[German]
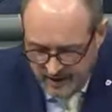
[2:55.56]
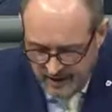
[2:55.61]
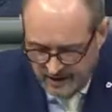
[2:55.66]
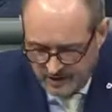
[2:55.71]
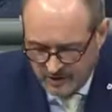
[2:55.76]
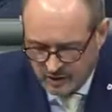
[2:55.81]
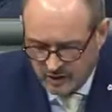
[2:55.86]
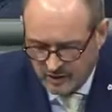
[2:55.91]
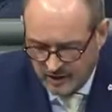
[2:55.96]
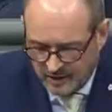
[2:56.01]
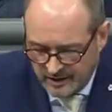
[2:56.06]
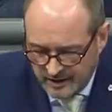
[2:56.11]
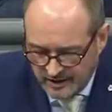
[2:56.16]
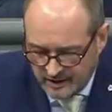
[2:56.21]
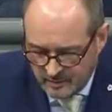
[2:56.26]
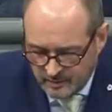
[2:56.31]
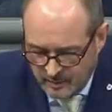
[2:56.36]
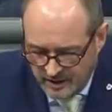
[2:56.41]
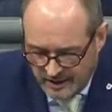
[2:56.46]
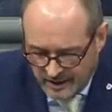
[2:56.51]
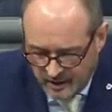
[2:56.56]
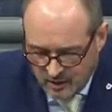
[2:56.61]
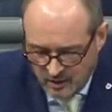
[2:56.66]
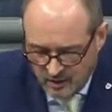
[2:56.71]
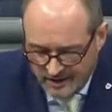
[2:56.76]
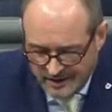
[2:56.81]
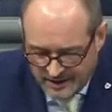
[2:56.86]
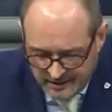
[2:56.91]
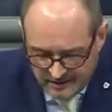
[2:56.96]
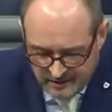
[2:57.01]
ist unter diesen
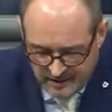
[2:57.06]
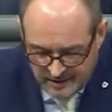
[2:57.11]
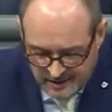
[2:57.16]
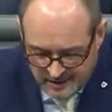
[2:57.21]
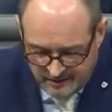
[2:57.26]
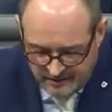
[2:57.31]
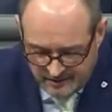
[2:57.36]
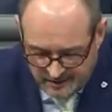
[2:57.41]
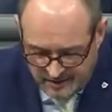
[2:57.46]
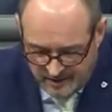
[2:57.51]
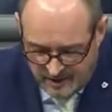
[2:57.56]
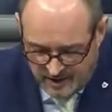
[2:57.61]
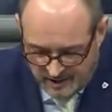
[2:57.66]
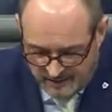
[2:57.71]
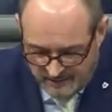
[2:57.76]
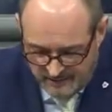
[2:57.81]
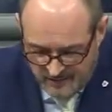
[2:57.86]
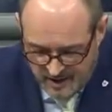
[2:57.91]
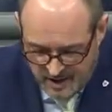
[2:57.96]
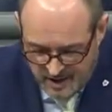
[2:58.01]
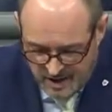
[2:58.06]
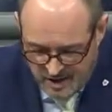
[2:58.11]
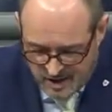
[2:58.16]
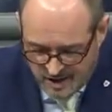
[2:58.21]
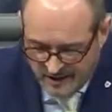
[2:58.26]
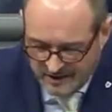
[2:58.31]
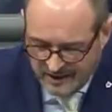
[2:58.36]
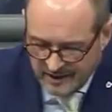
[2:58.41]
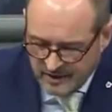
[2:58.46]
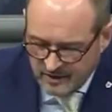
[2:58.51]
Bedingungen nicht realisierbar.
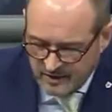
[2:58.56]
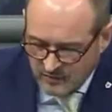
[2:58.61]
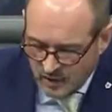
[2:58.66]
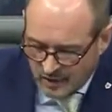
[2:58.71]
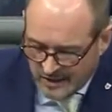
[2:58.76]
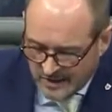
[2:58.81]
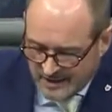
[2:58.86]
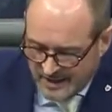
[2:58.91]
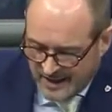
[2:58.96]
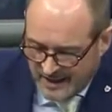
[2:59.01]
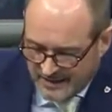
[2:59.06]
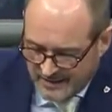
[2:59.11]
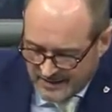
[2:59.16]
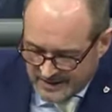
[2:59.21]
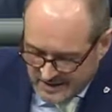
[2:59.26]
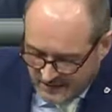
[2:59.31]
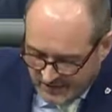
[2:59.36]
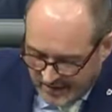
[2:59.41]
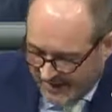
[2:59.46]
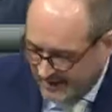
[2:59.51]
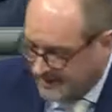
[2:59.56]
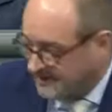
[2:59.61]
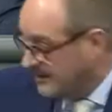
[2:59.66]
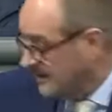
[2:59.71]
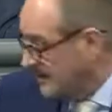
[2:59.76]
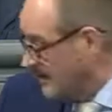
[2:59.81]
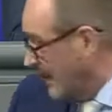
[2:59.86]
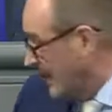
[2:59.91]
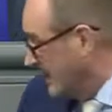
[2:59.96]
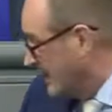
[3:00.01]
Stattdessen wollen Sie einen
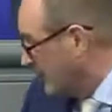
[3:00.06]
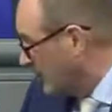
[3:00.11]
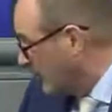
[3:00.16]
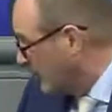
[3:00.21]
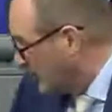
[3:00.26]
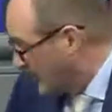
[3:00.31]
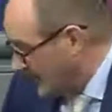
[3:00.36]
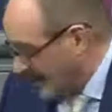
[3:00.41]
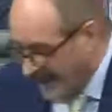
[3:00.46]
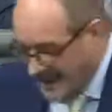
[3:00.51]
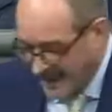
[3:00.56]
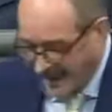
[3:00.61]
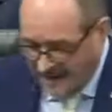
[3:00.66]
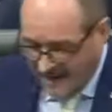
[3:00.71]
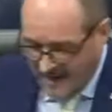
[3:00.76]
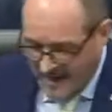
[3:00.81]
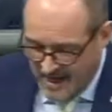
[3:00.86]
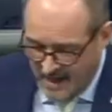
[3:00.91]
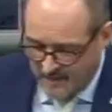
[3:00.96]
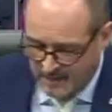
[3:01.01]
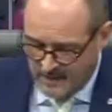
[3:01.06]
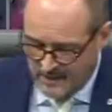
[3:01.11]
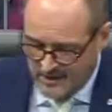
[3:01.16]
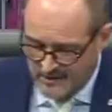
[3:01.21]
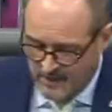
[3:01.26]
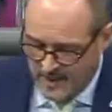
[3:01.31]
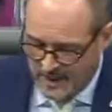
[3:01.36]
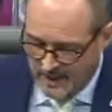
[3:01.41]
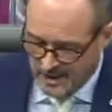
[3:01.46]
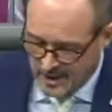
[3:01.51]
zweiten, einen sozialen
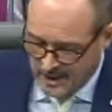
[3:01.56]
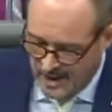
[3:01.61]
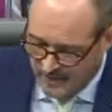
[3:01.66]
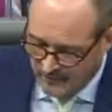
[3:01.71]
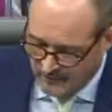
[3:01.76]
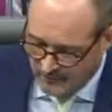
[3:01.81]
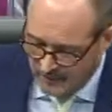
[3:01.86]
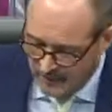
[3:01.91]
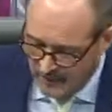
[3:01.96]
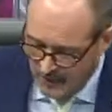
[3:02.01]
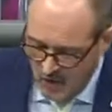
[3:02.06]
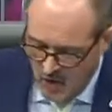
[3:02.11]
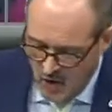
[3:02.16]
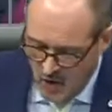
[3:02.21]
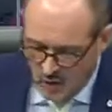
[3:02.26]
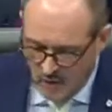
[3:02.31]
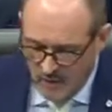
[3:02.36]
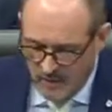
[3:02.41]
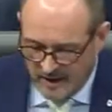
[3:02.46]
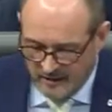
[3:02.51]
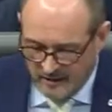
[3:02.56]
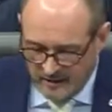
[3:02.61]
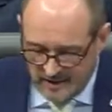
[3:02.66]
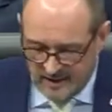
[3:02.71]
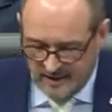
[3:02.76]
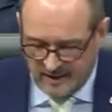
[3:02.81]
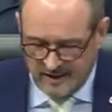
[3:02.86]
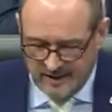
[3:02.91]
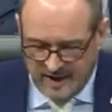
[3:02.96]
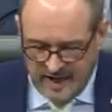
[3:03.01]
Arbeitsmarkt schaffen, um mal
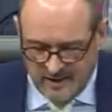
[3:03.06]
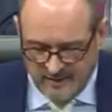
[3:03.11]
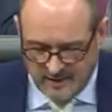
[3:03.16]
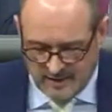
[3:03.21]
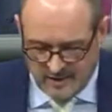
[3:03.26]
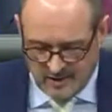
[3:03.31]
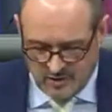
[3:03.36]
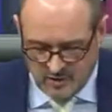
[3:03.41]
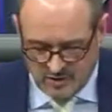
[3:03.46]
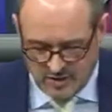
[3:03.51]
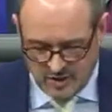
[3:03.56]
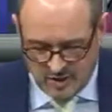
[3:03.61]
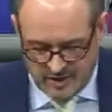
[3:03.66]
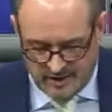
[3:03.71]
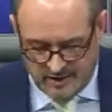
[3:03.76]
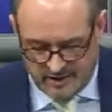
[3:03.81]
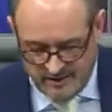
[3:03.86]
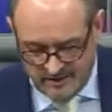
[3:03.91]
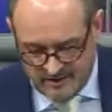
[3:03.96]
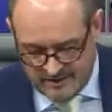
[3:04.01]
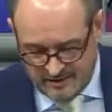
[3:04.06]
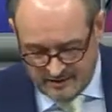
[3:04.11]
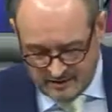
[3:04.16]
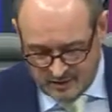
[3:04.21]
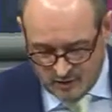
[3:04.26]
wieder die Arbeitslosenstatistik